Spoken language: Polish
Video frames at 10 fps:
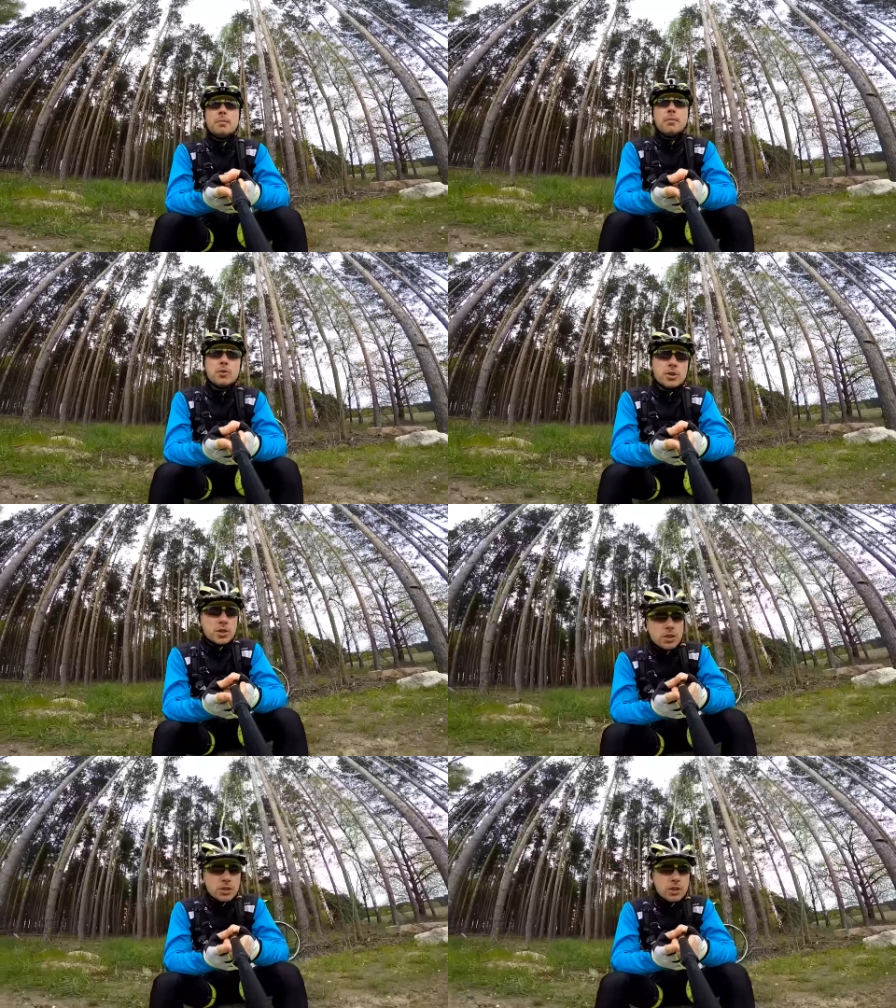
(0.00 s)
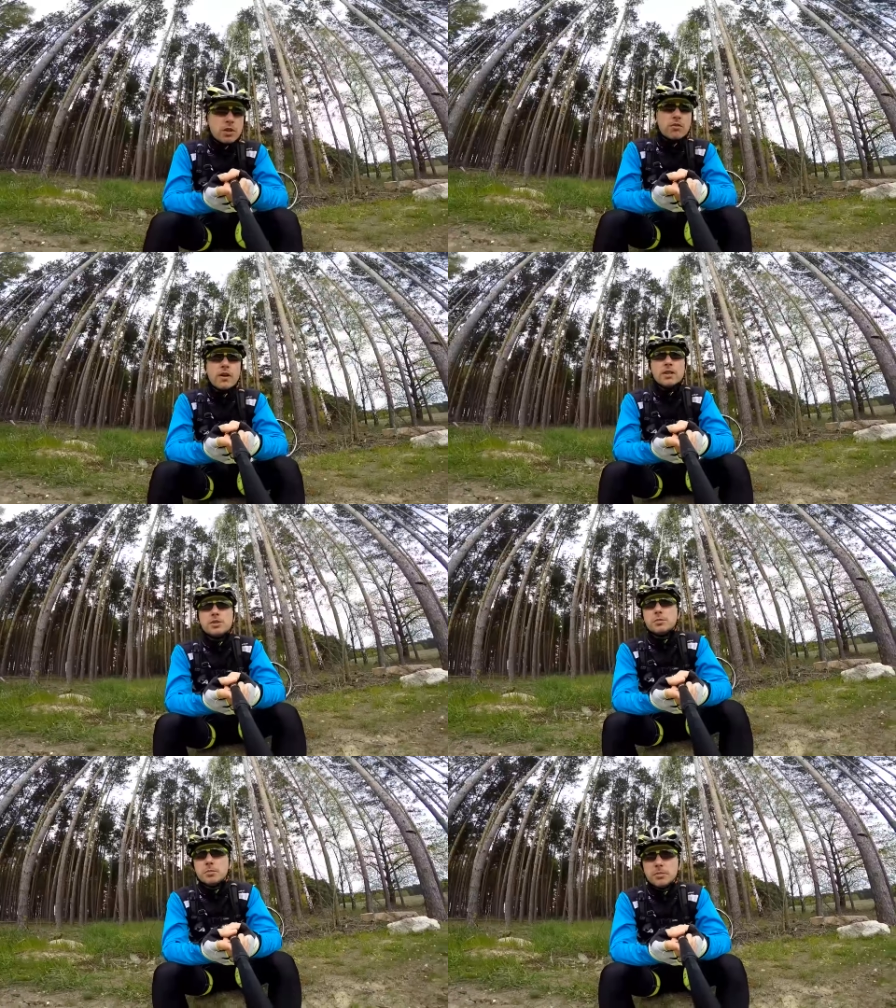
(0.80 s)
Możecie
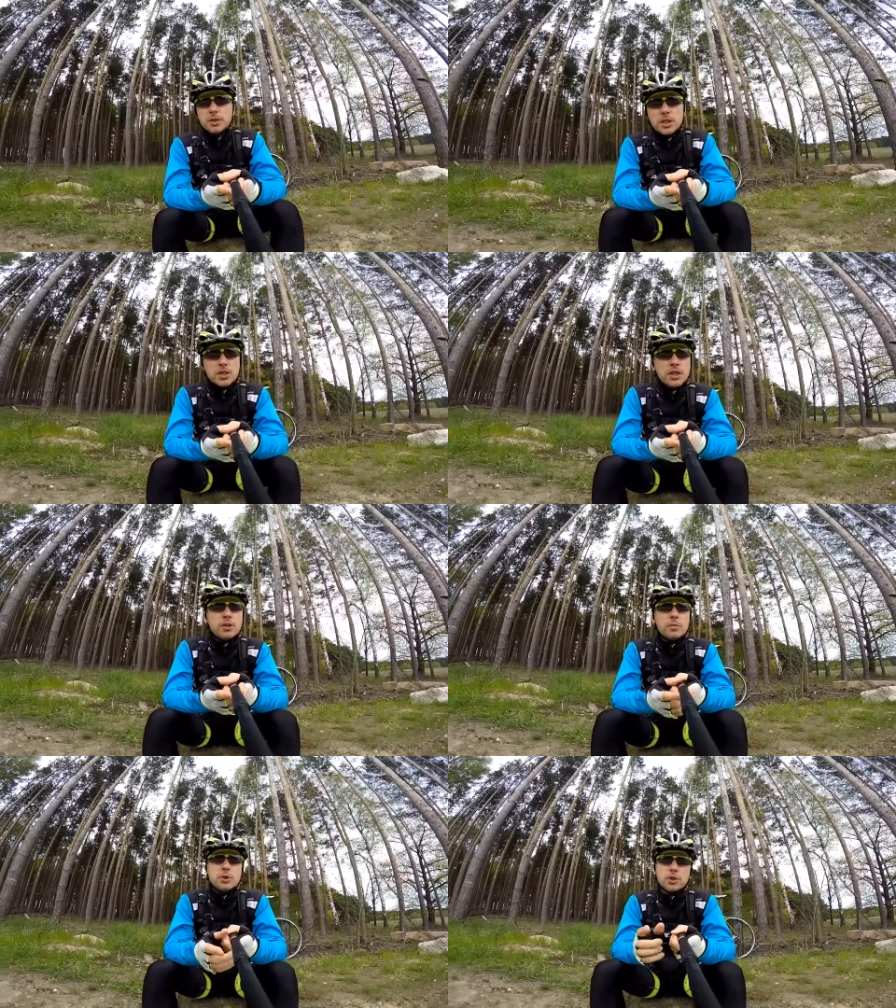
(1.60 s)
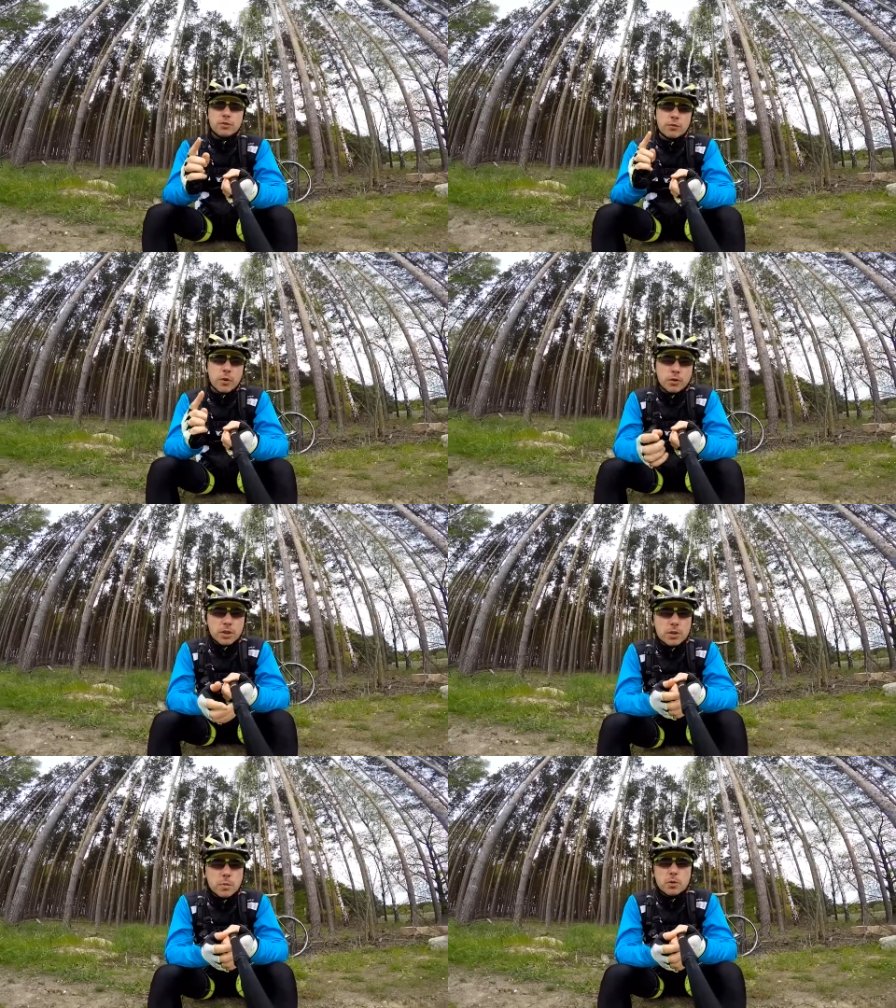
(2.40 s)
trenować, jeżeli robicie to w
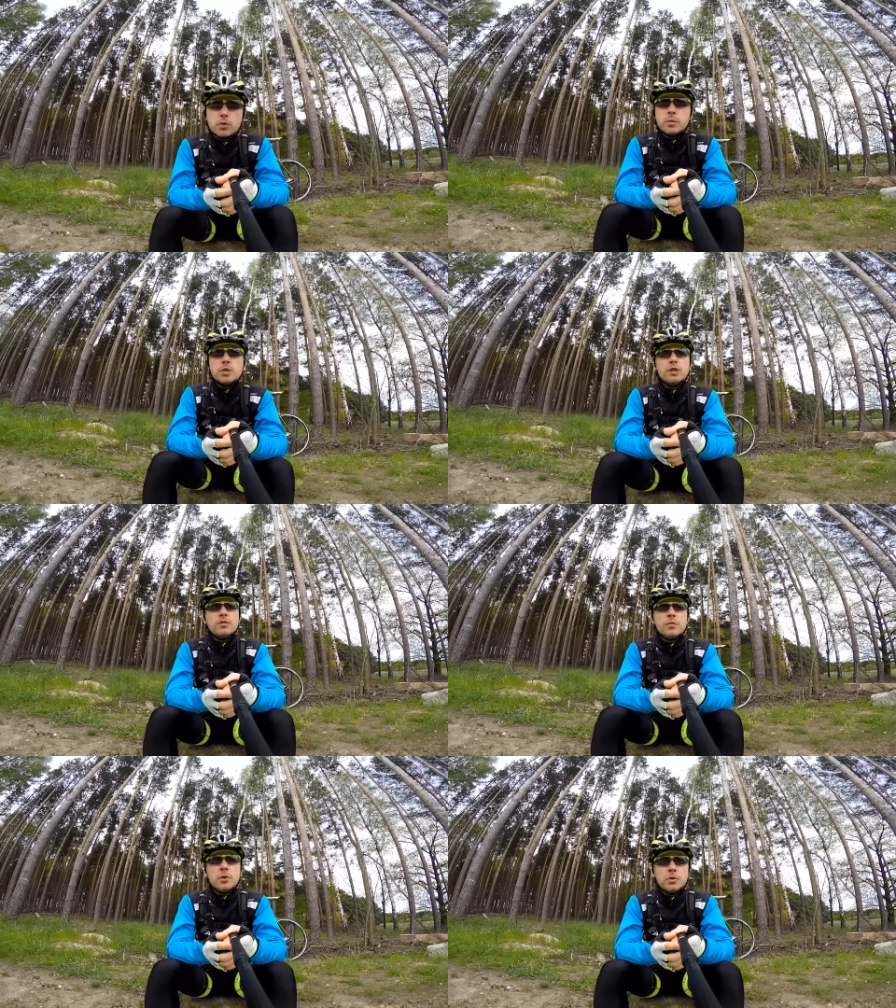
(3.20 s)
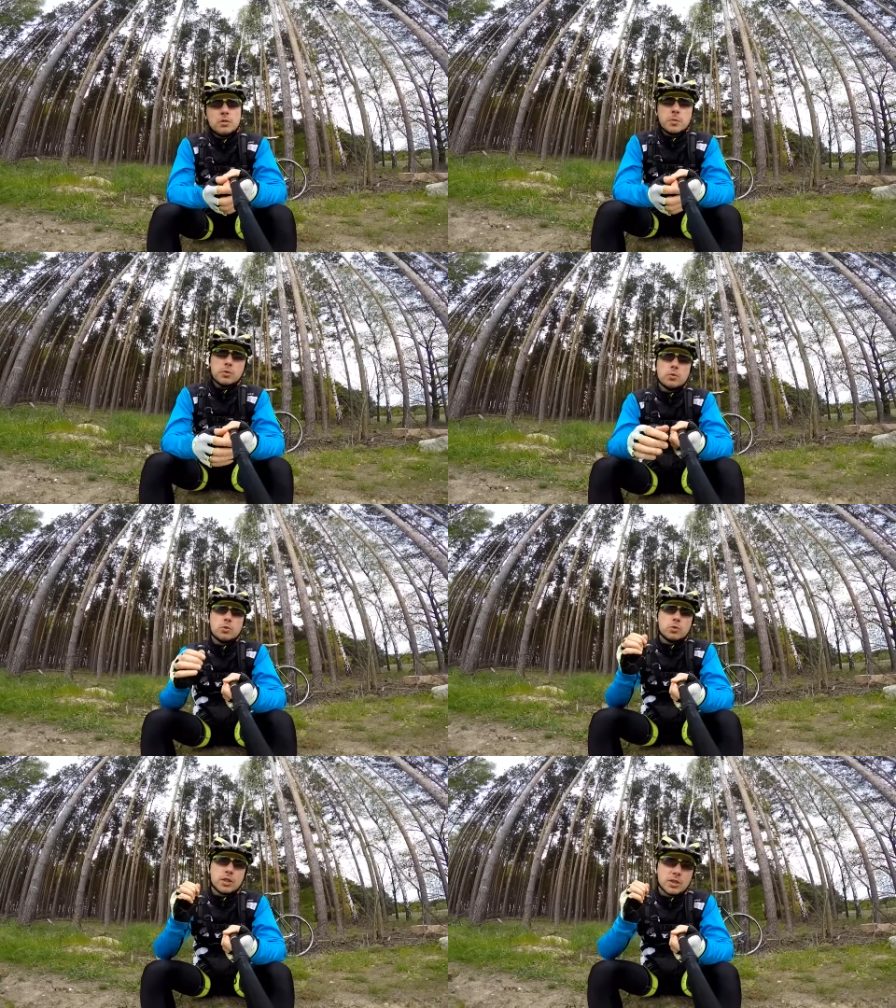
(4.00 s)
mądry sposób, jeżeli w mądry sposób
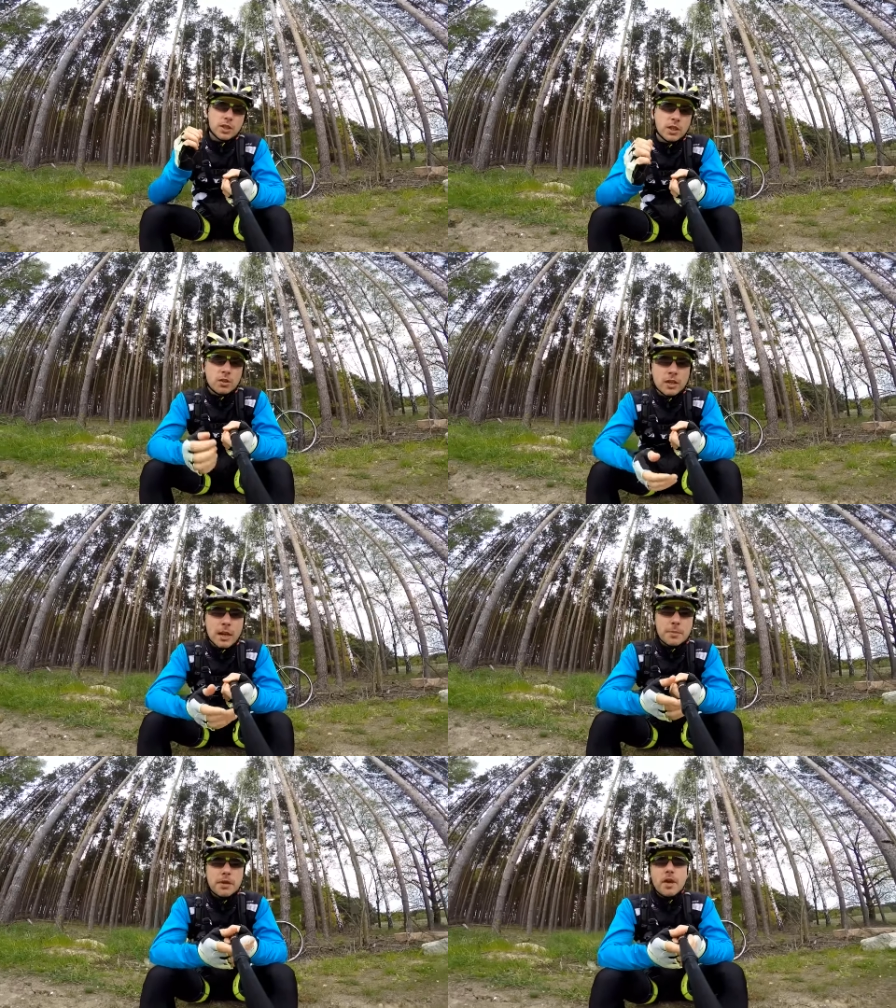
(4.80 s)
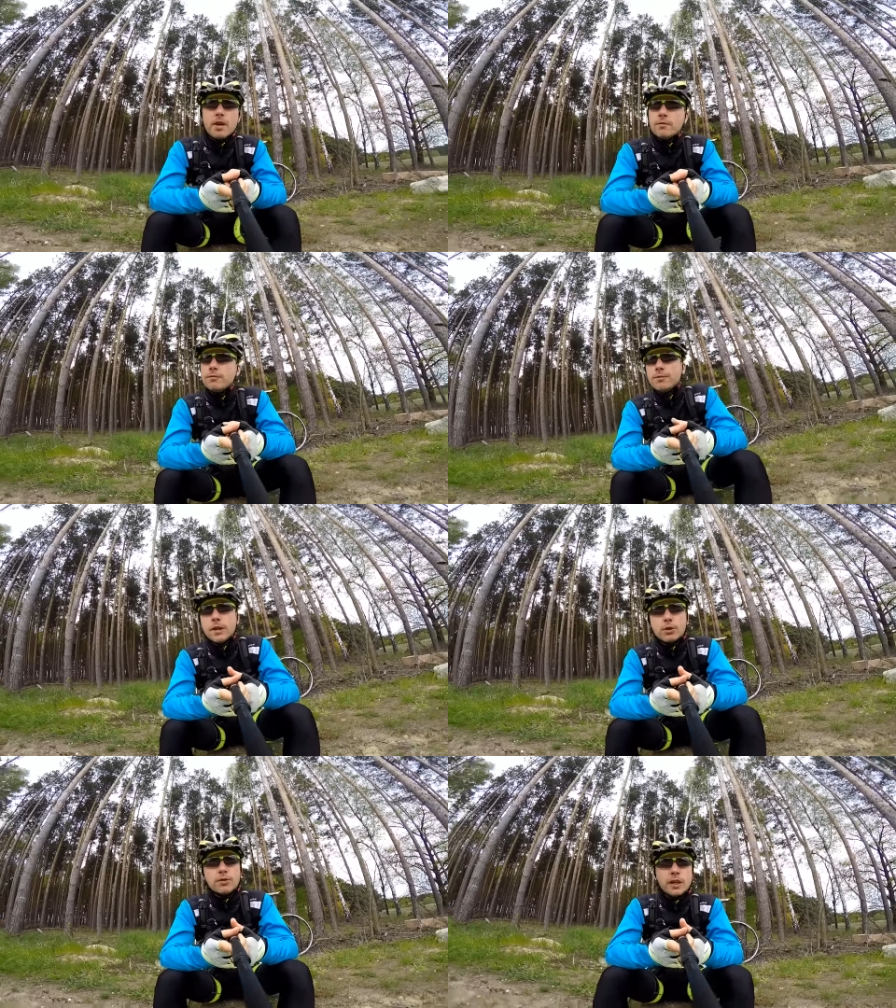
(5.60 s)
zrzucacie kilogramy w
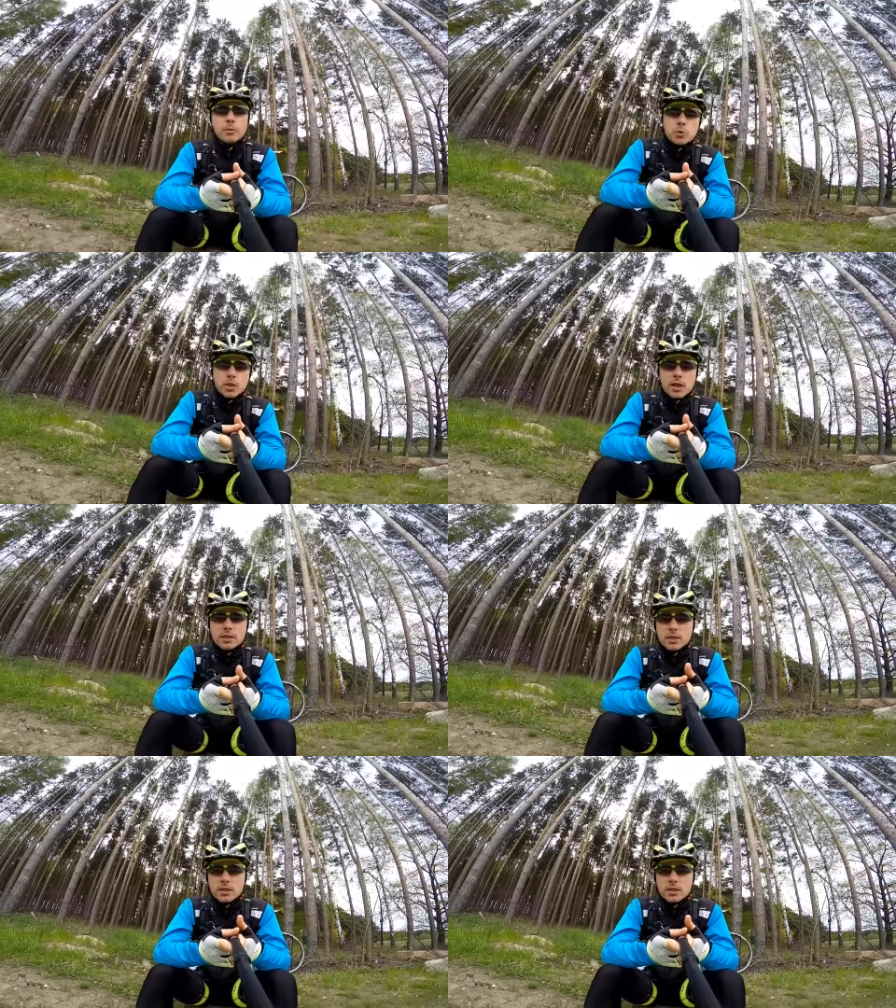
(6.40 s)
wieku, w jakim już teraz